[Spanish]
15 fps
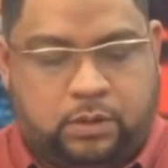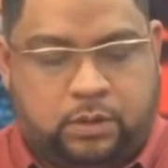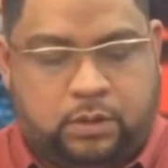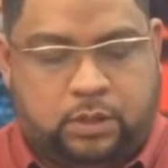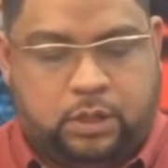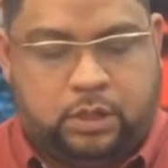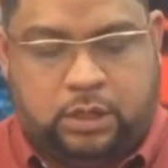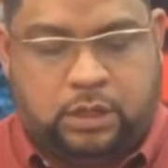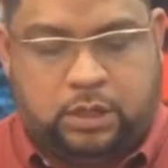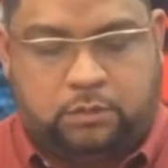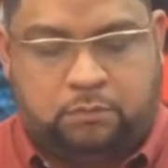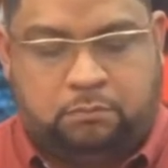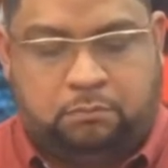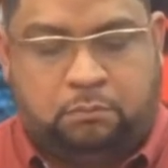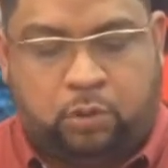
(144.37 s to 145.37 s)

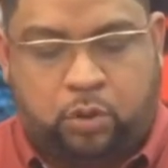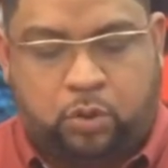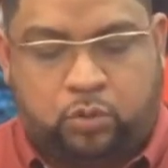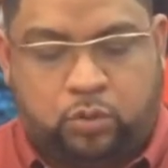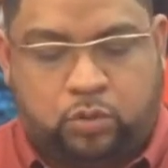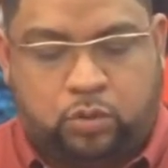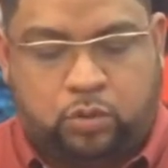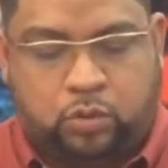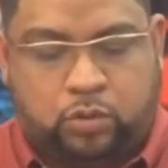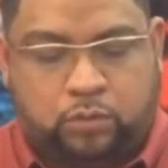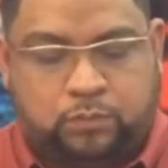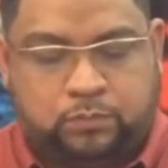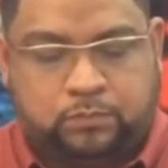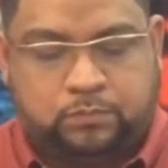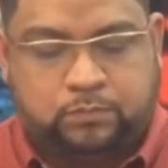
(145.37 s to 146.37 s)
en Boruco,
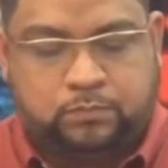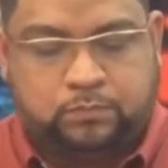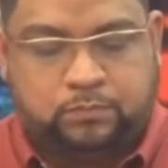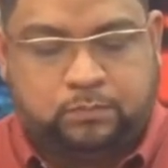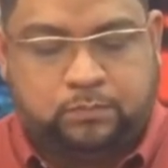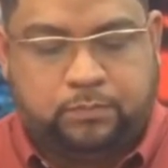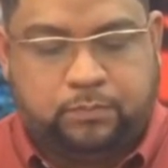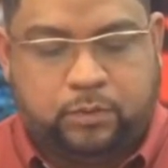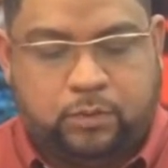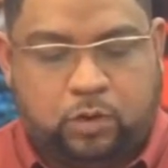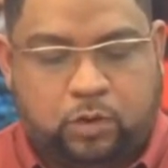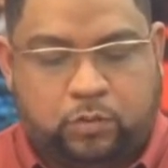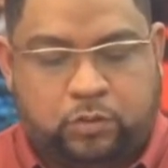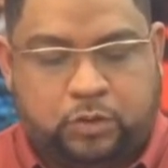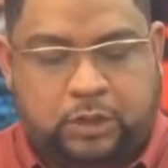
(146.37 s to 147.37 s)

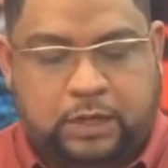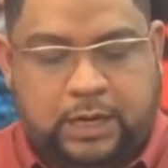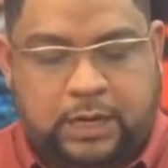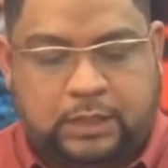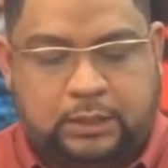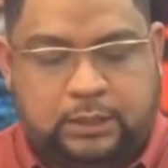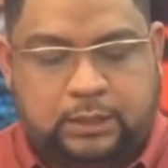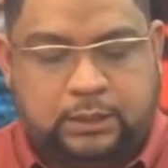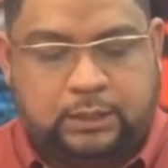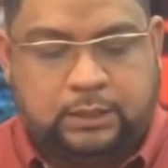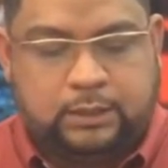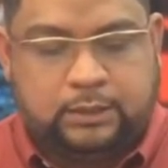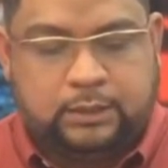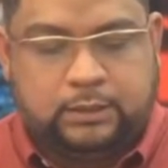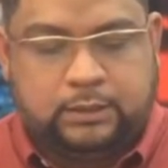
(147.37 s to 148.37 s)
comunidad
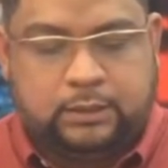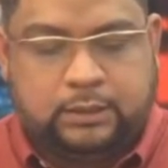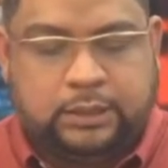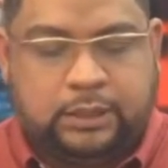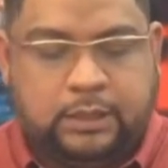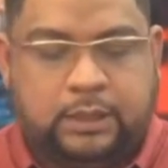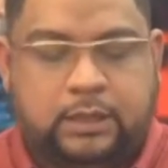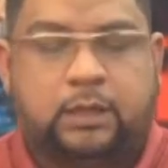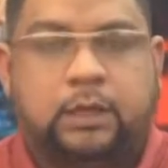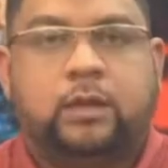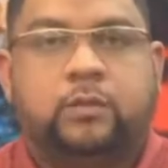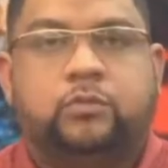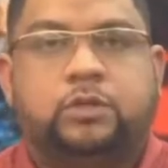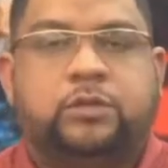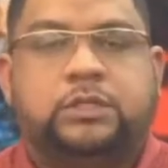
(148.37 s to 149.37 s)
del
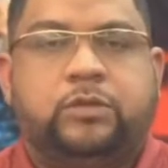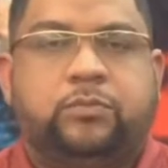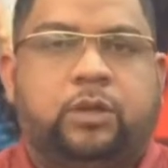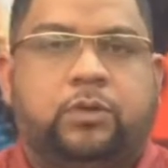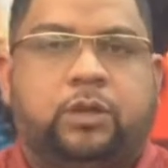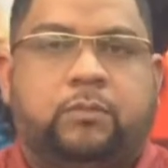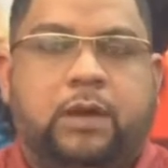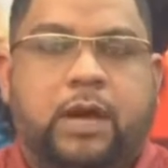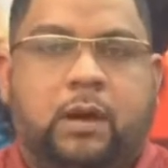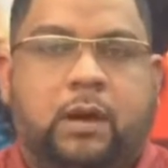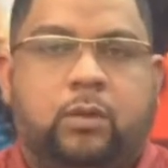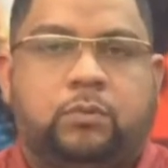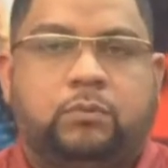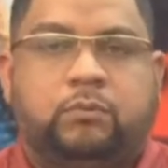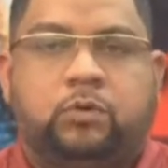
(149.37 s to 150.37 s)
municipio de
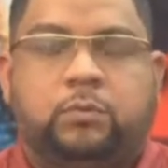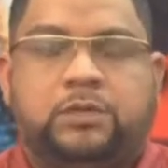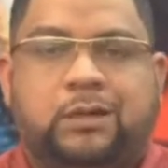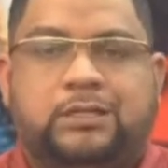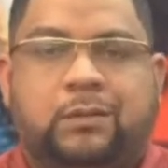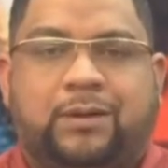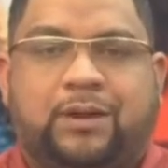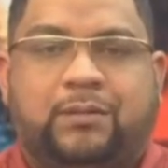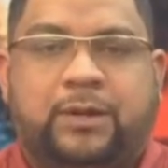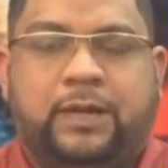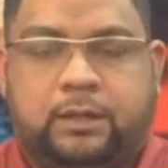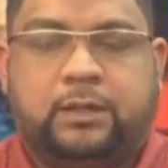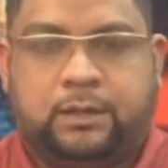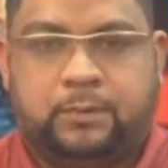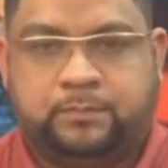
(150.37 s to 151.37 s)
Mao, provincia de Valverde,